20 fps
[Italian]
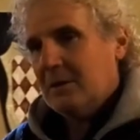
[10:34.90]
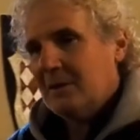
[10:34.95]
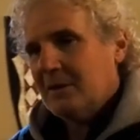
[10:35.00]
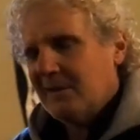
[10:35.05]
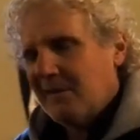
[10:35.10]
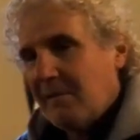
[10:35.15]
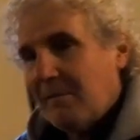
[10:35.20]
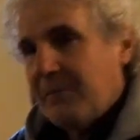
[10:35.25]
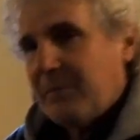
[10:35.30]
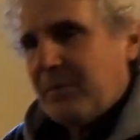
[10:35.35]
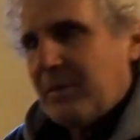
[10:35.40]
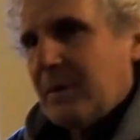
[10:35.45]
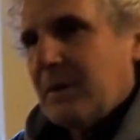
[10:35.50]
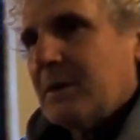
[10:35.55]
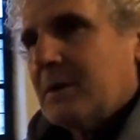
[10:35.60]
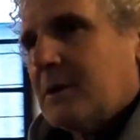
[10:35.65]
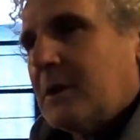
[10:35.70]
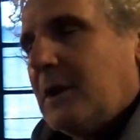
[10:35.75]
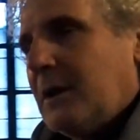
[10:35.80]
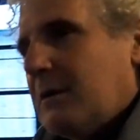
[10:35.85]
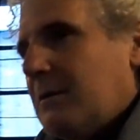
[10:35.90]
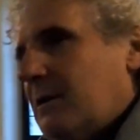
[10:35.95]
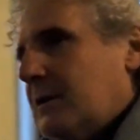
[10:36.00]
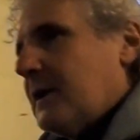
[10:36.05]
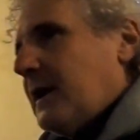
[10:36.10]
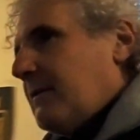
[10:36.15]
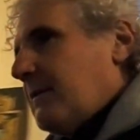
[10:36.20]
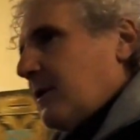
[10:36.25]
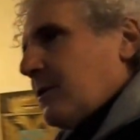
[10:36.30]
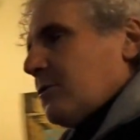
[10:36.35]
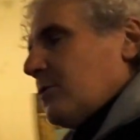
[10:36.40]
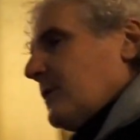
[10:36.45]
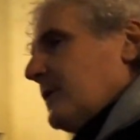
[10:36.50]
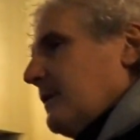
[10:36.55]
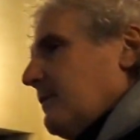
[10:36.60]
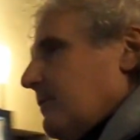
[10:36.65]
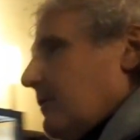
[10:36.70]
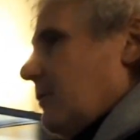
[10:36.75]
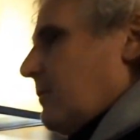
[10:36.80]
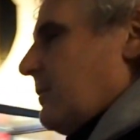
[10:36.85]
armatura.
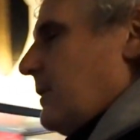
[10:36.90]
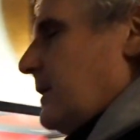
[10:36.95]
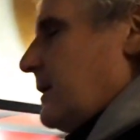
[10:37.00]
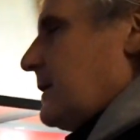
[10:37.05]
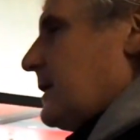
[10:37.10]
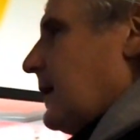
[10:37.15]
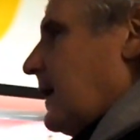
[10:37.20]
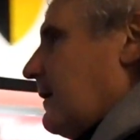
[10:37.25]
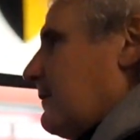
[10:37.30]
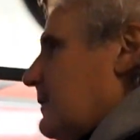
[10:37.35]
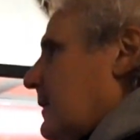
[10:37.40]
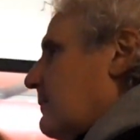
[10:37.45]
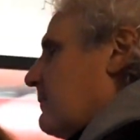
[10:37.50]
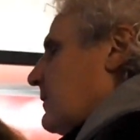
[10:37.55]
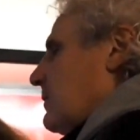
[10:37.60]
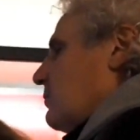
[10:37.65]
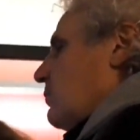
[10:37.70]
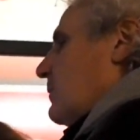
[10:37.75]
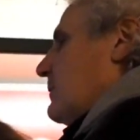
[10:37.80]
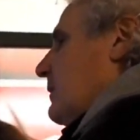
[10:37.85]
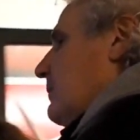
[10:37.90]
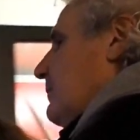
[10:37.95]
Questa è un'armatura del